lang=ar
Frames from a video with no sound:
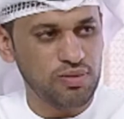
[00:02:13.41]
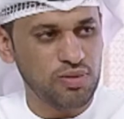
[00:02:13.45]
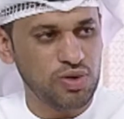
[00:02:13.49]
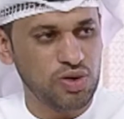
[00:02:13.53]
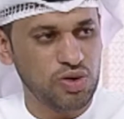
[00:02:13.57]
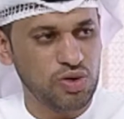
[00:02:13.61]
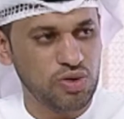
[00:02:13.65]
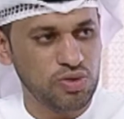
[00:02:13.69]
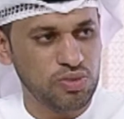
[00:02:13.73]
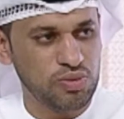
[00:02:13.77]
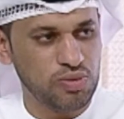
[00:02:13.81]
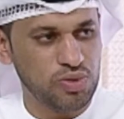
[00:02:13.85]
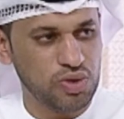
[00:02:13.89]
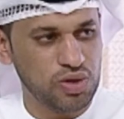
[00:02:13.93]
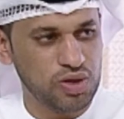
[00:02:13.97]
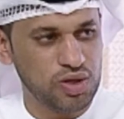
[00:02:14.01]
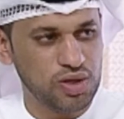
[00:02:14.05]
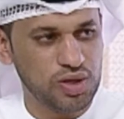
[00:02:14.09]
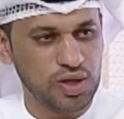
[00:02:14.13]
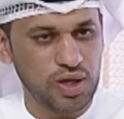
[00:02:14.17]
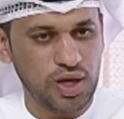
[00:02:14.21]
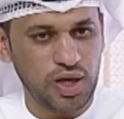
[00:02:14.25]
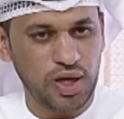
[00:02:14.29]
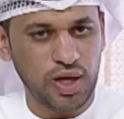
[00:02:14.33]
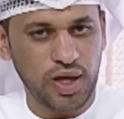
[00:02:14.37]
باللون البني
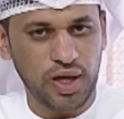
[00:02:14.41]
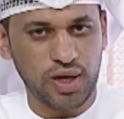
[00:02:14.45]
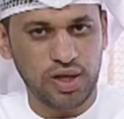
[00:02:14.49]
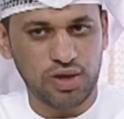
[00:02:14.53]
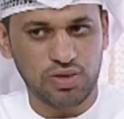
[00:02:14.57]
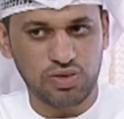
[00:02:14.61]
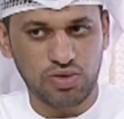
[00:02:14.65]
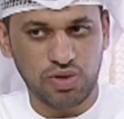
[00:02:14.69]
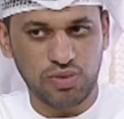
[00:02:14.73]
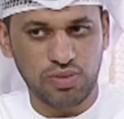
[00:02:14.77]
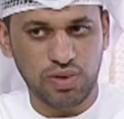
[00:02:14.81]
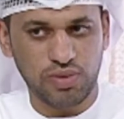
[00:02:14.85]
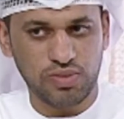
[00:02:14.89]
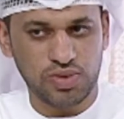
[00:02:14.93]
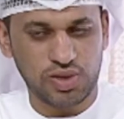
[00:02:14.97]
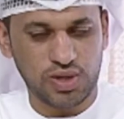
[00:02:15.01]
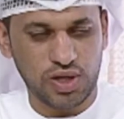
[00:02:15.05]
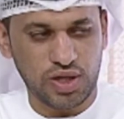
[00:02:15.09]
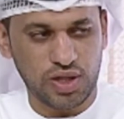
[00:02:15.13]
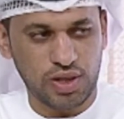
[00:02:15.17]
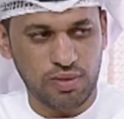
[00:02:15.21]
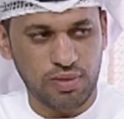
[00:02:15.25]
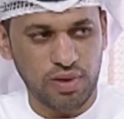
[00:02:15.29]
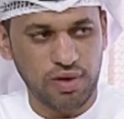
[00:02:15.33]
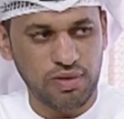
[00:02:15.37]
دلاله على التربه
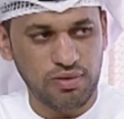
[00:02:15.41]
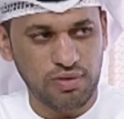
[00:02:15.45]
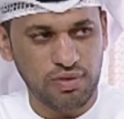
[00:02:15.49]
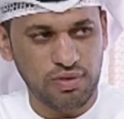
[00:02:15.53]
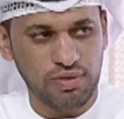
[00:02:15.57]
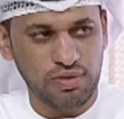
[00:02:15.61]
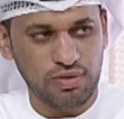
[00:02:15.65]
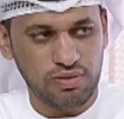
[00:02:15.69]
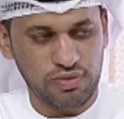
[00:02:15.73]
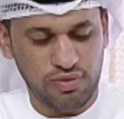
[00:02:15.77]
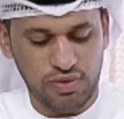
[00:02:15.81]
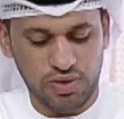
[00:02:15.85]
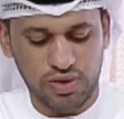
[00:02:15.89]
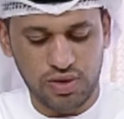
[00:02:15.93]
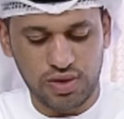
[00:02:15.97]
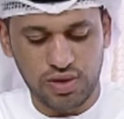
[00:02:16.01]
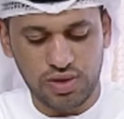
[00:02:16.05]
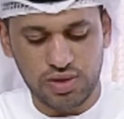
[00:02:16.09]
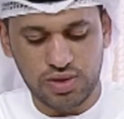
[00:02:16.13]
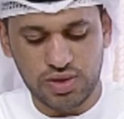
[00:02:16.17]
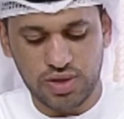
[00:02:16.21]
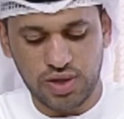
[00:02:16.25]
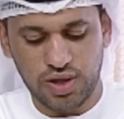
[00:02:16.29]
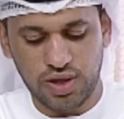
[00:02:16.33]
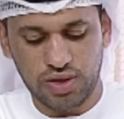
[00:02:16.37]
المستخدمه في
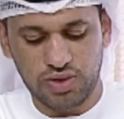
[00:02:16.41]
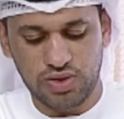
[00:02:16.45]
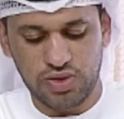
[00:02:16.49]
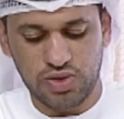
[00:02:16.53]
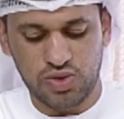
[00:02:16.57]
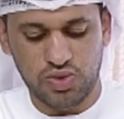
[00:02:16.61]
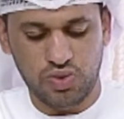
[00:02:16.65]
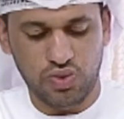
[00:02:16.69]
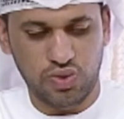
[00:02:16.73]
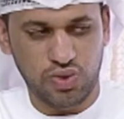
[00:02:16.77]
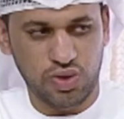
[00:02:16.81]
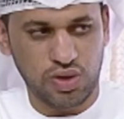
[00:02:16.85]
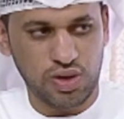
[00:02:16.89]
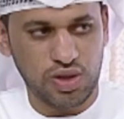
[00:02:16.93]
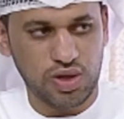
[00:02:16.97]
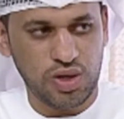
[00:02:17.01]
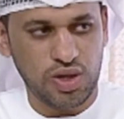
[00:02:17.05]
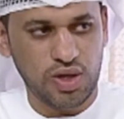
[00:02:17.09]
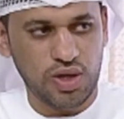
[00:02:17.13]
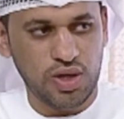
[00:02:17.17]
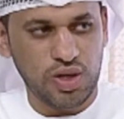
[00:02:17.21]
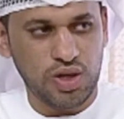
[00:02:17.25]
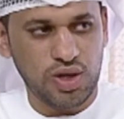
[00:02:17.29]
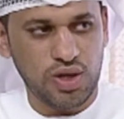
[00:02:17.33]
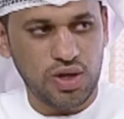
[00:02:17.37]
زراعه الزهور.
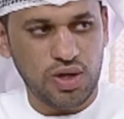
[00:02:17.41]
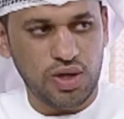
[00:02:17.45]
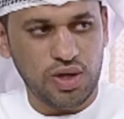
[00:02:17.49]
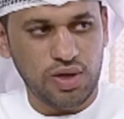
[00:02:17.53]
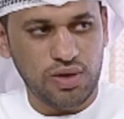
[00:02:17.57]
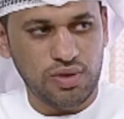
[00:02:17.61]
جميل.